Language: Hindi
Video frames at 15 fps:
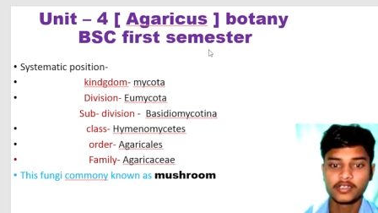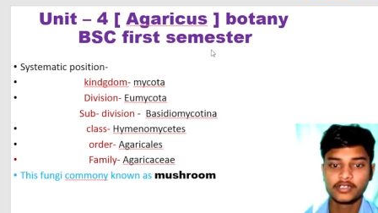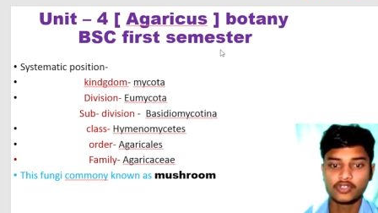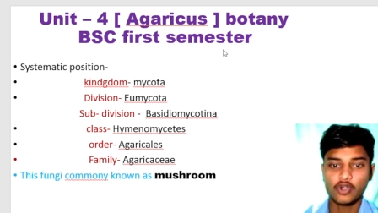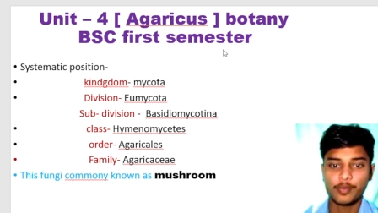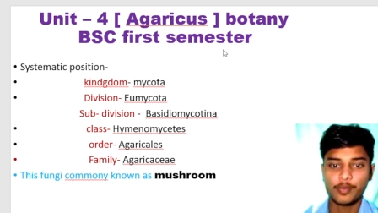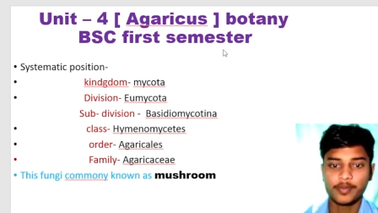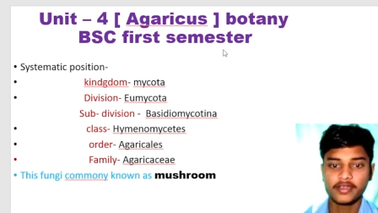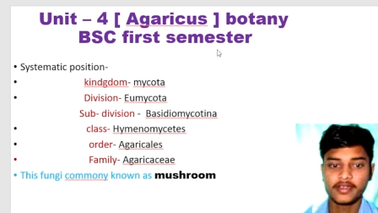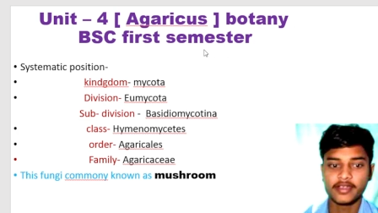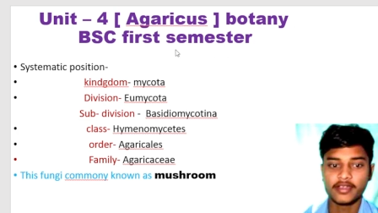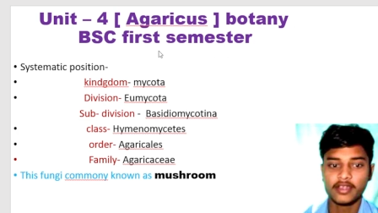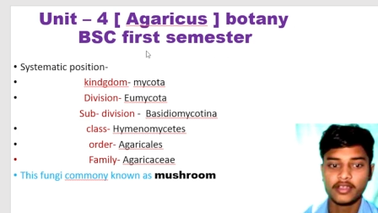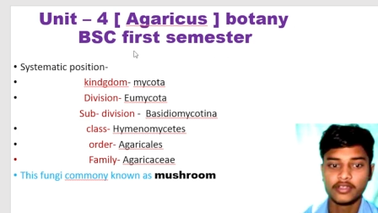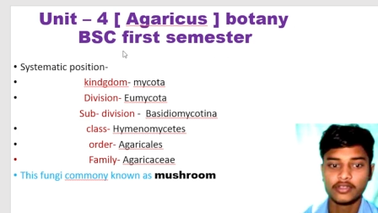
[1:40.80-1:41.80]
टॉपिक
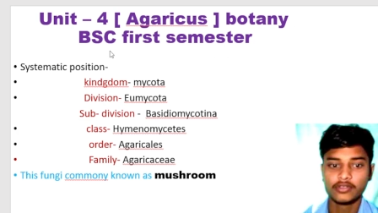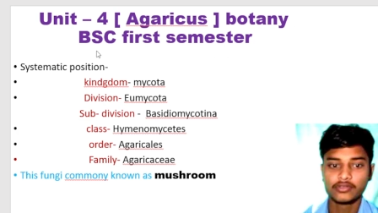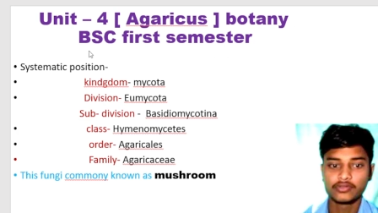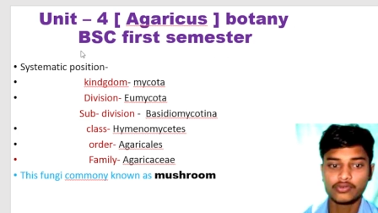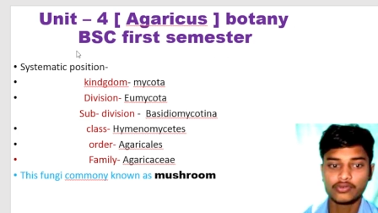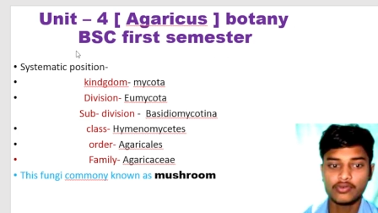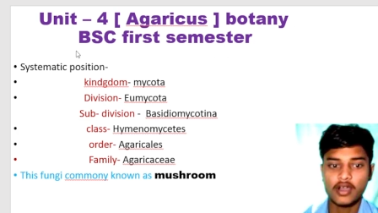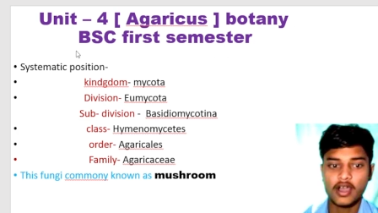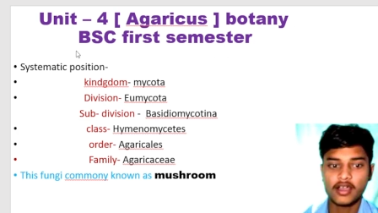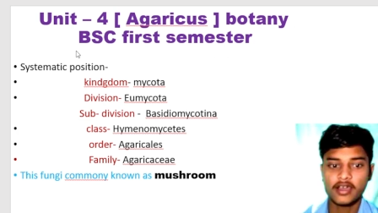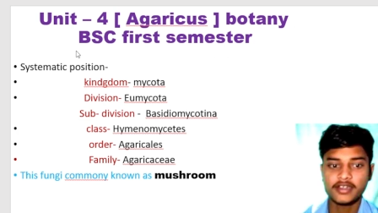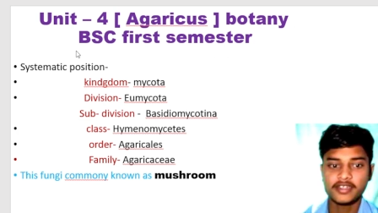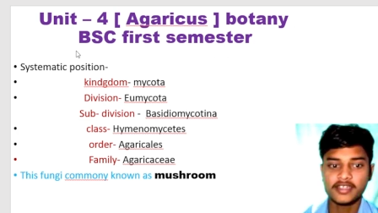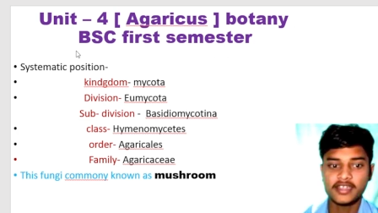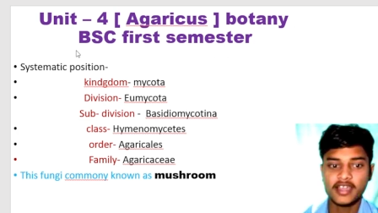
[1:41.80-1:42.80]
है तो
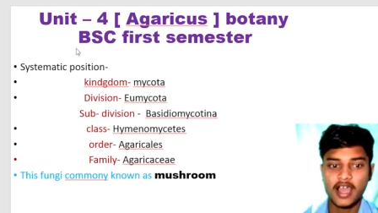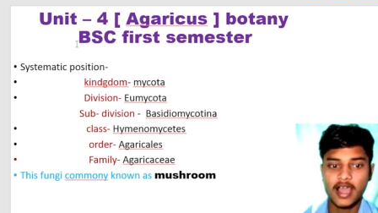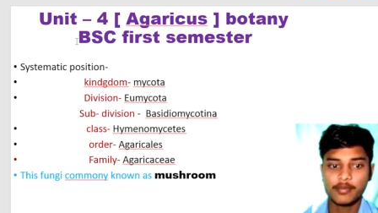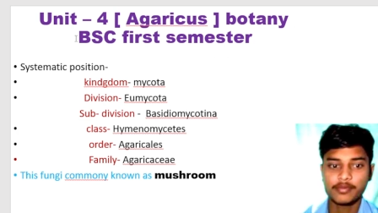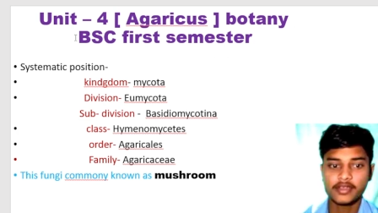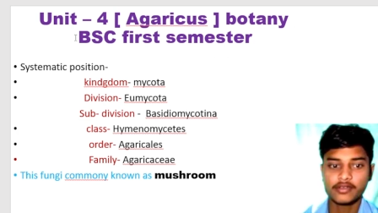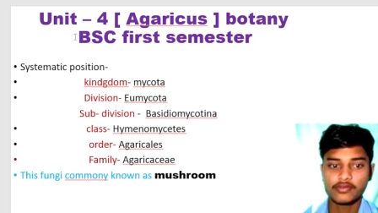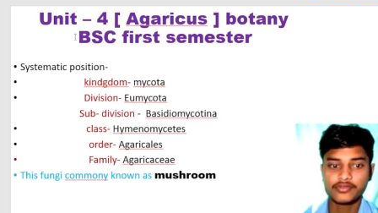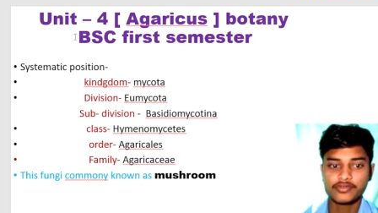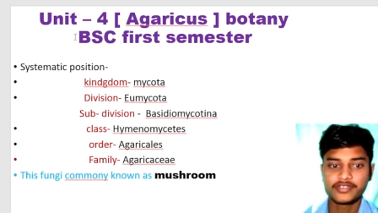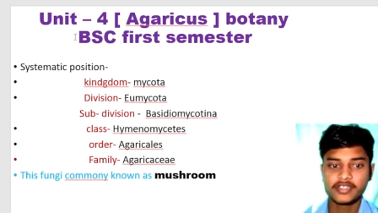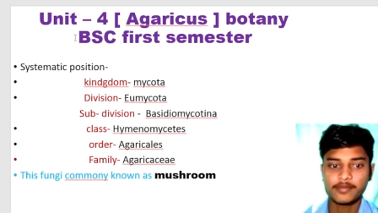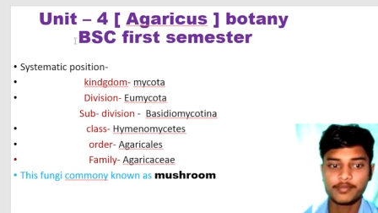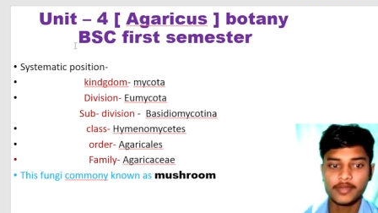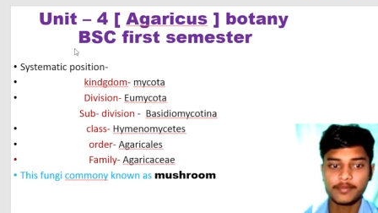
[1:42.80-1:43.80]
अगर ये आपके
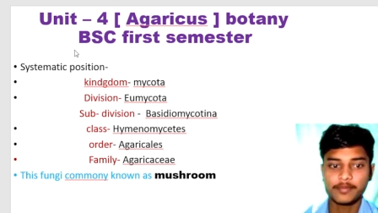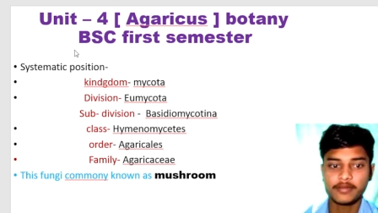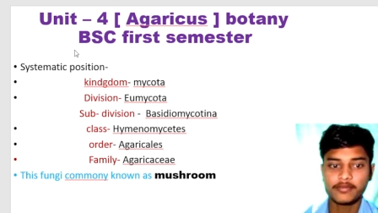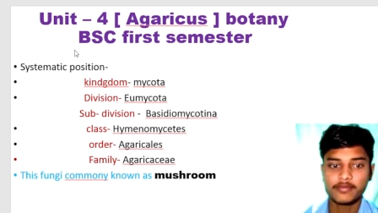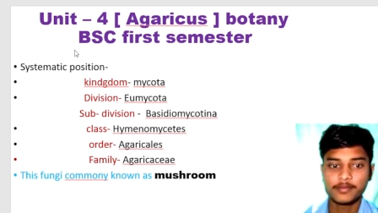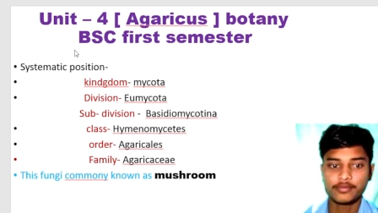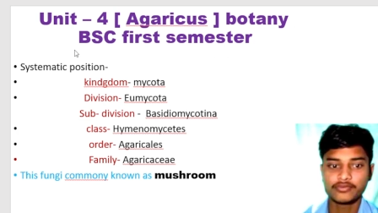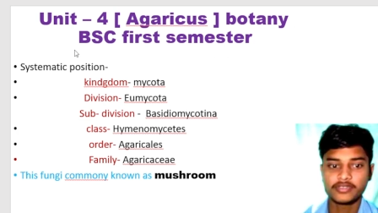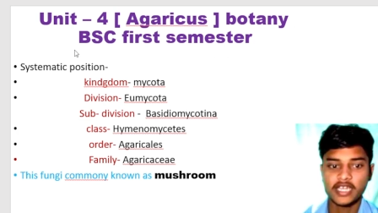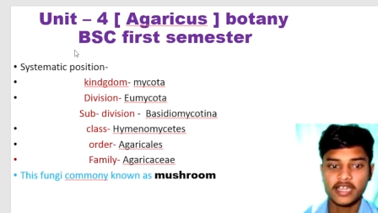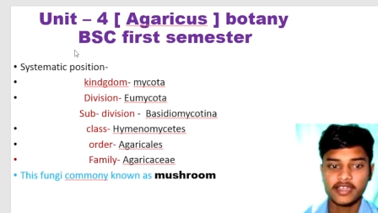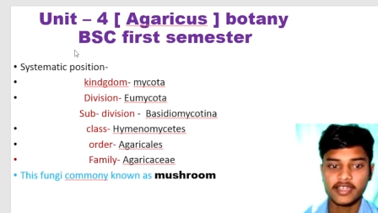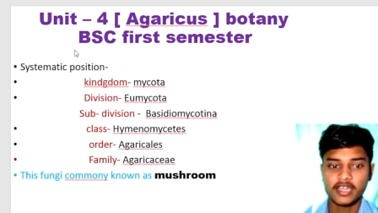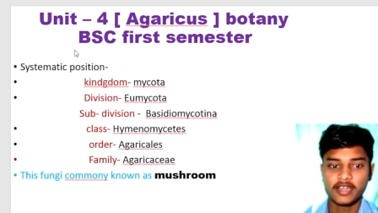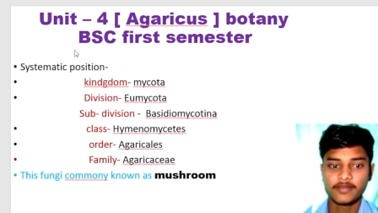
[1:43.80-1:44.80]
क्वेश्चन पेपर में पूछा
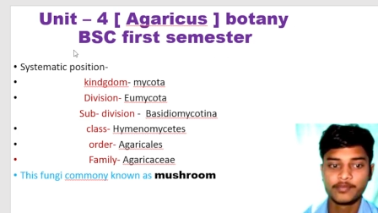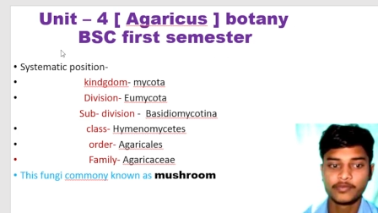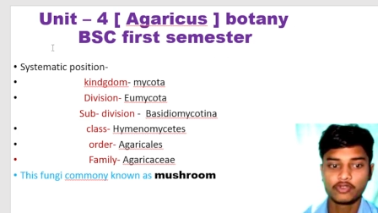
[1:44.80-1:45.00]
गया